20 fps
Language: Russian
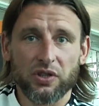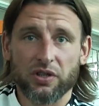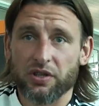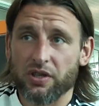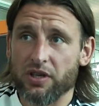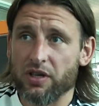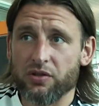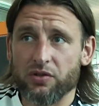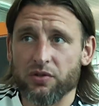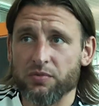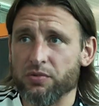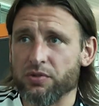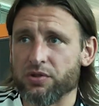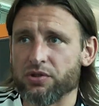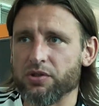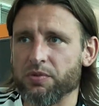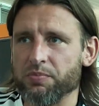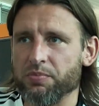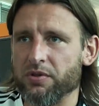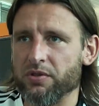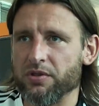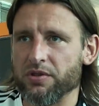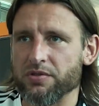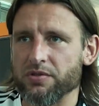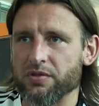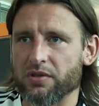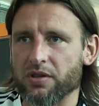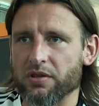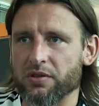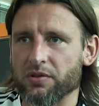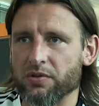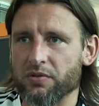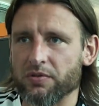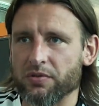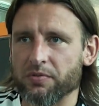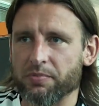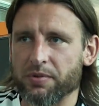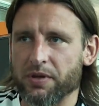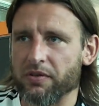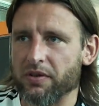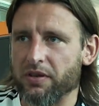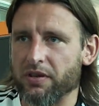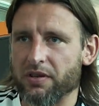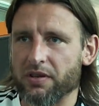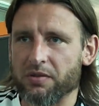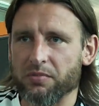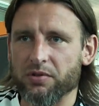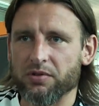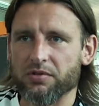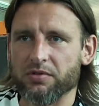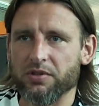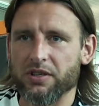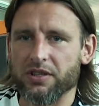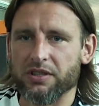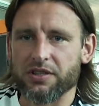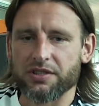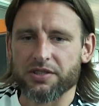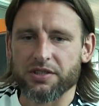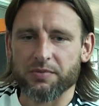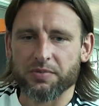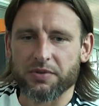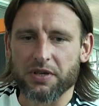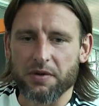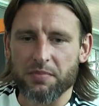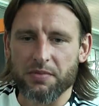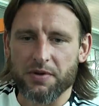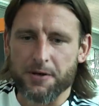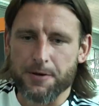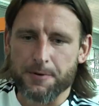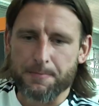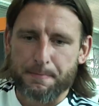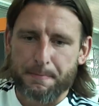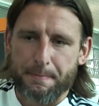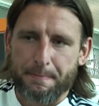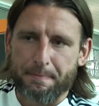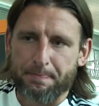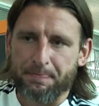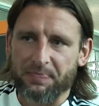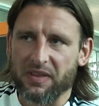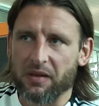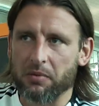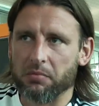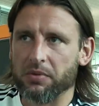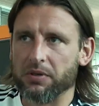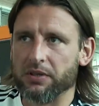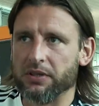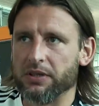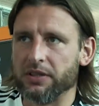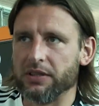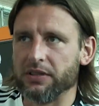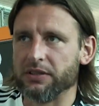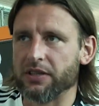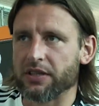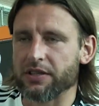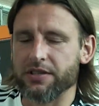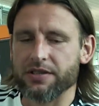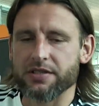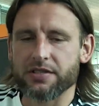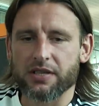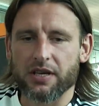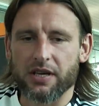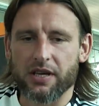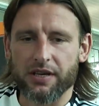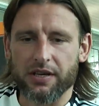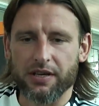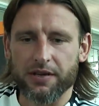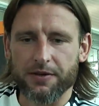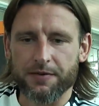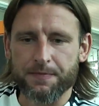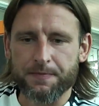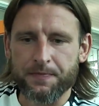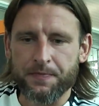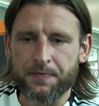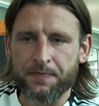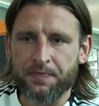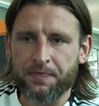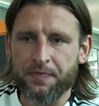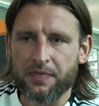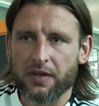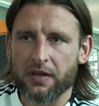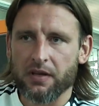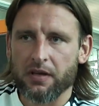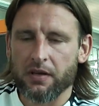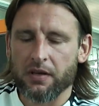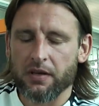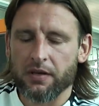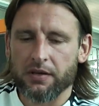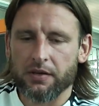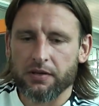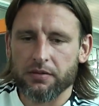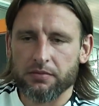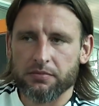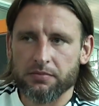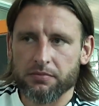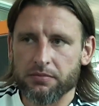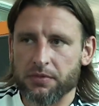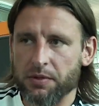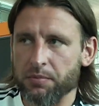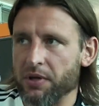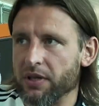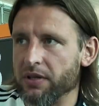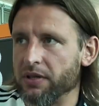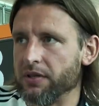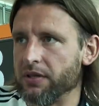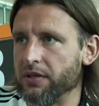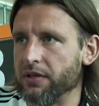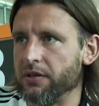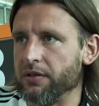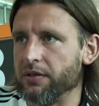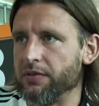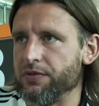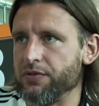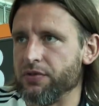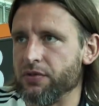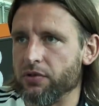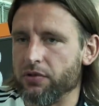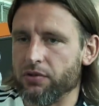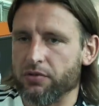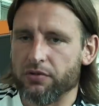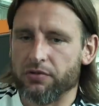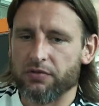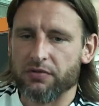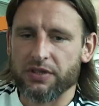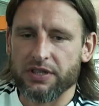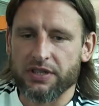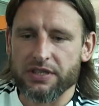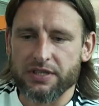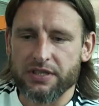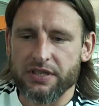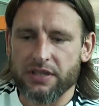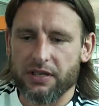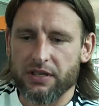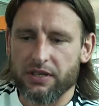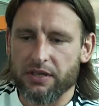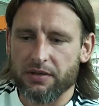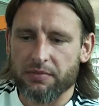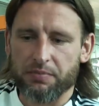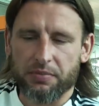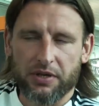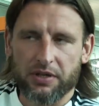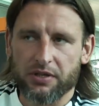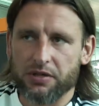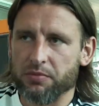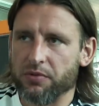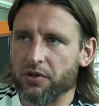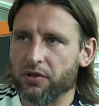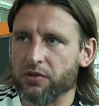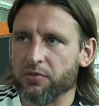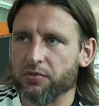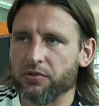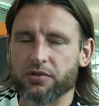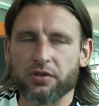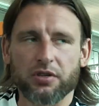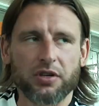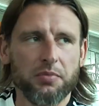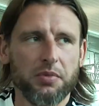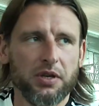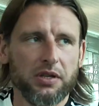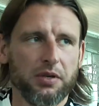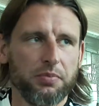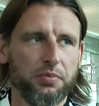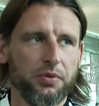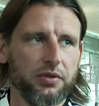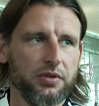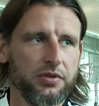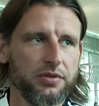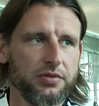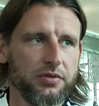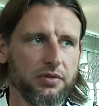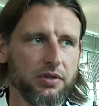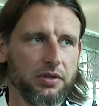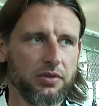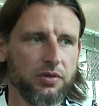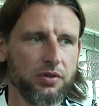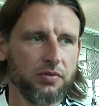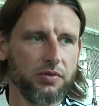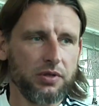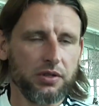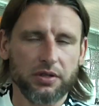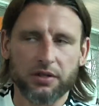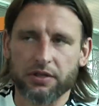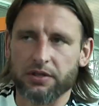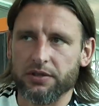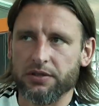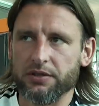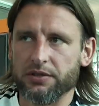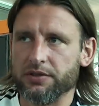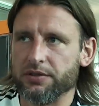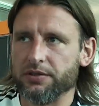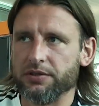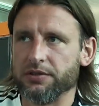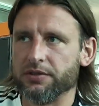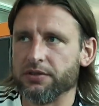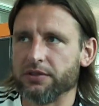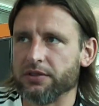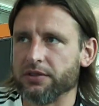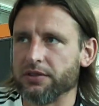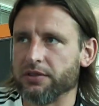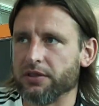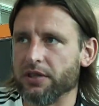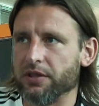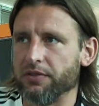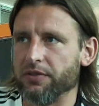Я думаю, что полностью готовы. Провели работу над ошибками. Было тактические моменты, все выяснили. Поэтому я думаю, что команда полностью готова к